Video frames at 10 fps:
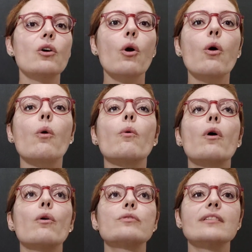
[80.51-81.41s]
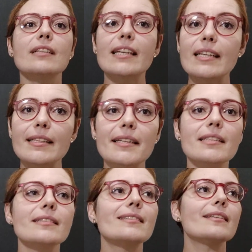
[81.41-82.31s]
com os
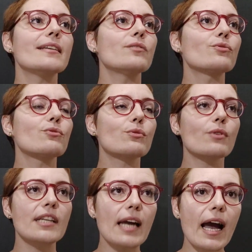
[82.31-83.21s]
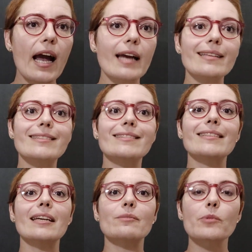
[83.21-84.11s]
links e os tutoriais
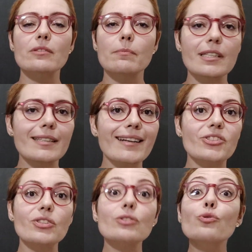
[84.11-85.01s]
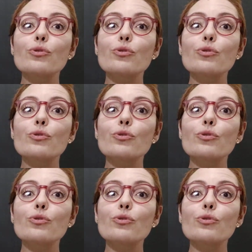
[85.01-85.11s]
e as possibilidades de